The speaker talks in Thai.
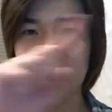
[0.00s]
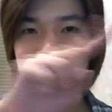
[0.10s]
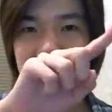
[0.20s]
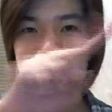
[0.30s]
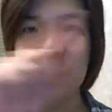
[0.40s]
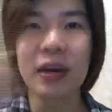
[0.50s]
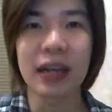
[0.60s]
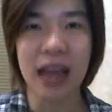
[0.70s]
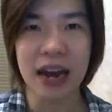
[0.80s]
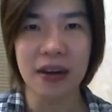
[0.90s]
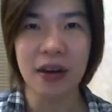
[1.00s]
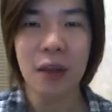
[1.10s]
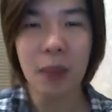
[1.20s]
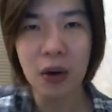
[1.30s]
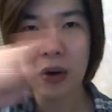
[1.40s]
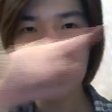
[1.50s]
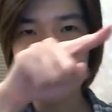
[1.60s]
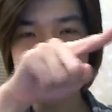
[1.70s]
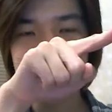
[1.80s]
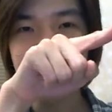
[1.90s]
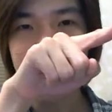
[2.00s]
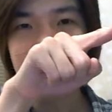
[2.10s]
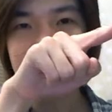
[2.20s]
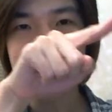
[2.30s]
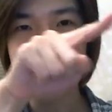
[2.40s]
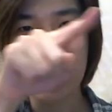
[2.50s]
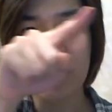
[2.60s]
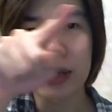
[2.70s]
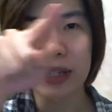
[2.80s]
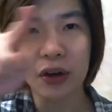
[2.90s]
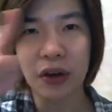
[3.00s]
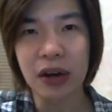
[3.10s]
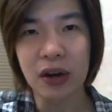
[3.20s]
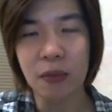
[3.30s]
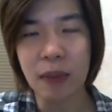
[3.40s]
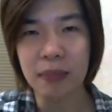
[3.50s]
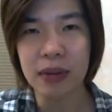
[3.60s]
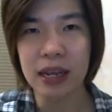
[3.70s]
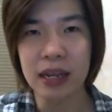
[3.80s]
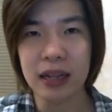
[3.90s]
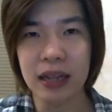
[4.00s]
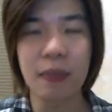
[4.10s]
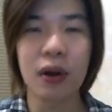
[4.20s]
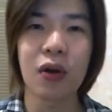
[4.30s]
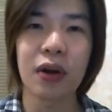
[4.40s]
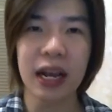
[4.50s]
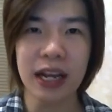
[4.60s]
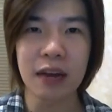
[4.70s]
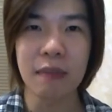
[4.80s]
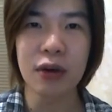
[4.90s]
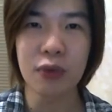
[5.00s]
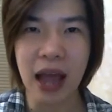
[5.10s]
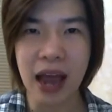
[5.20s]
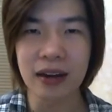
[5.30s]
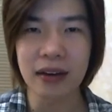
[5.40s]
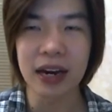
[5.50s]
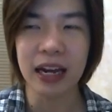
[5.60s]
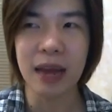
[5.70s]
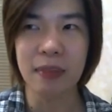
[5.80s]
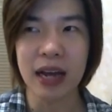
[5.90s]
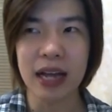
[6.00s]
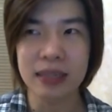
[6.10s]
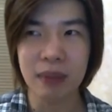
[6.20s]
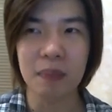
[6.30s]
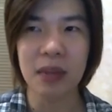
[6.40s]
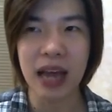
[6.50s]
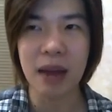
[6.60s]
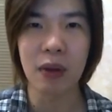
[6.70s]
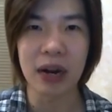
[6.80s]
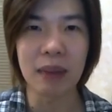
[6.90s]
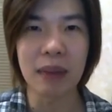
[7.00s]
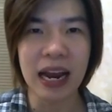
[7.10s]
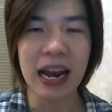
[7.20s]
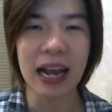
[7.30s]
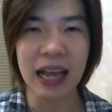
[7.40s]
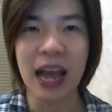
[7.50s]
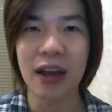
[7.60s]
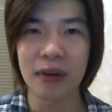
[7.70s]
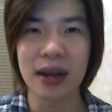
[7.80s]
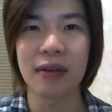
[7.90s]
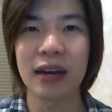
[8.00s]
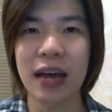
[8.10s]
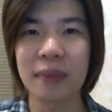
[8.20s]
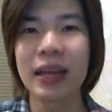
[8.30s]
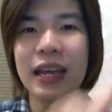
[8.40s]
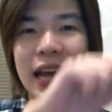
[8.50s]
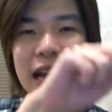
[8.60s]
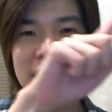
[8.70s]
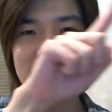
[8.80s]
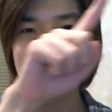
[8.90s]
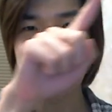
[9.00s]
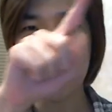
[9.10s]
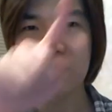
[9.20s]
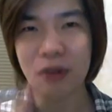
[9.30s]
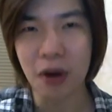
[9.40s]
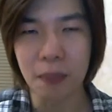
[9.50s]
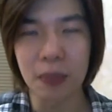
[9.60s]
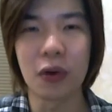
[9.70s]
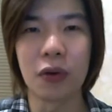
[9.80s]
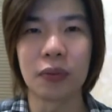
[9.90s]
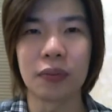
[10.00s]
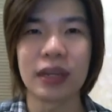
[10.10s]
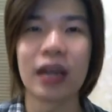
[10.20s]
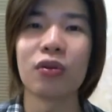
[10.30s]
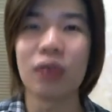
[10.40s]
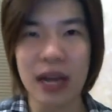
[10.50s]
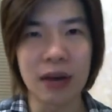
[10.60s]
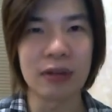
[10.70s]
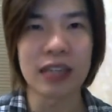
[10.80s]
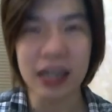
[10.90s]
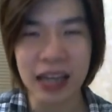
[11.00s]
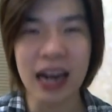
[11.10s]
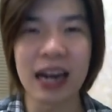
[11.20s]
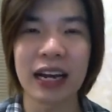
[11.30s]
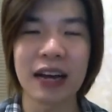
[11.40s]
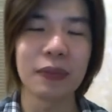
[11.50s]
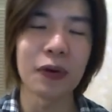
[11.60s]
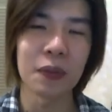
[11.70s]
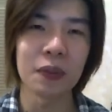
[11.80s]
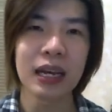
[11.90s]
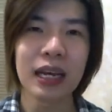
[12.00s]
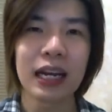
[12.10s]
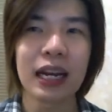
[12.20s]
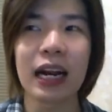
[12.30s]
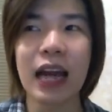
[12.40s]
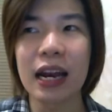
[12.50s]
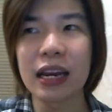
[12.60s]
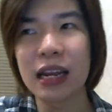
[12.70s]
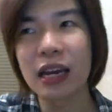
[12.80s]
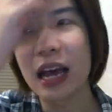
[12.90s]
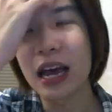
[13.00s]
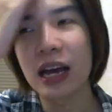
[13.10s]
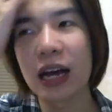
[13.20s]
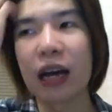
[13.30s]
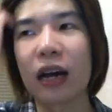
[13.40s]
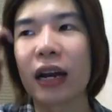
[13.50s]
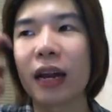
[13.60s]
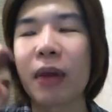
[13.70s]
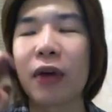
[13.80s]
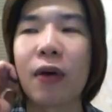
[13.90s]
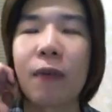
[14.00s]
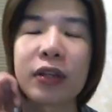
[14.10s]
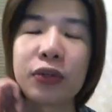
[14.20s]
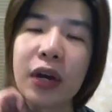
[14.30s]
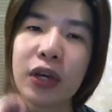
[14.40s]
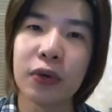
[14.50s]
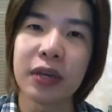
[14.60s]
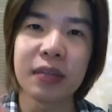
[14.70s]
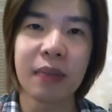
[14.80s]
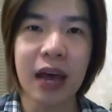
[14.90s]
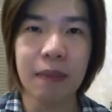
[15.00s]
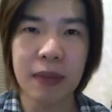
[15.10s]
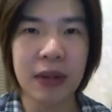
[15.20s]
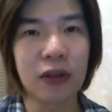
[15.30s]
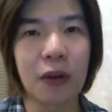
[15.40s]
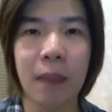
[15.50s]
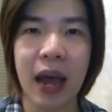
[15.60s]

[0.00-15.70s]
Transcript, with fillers: ไม่เหมือนกัน บางคนอาจถ้าดูแลมาดีนะครับ อาจจะค่อยๆลงแบบนี้แต่บางคนถ้าเกิดไม่ดูแลเลยนะครับหรืออาจจะแบบมีการบ่อนทำลายร่างกายของเรานะครับอาจจะมีการดรอปลงอย่างรวดเร็วเช่นกันนะครับผมดังนั้นนี้เนี่ยนั่นหมายความว่าช่วงอายุ 25 ปีเป็นต้นไป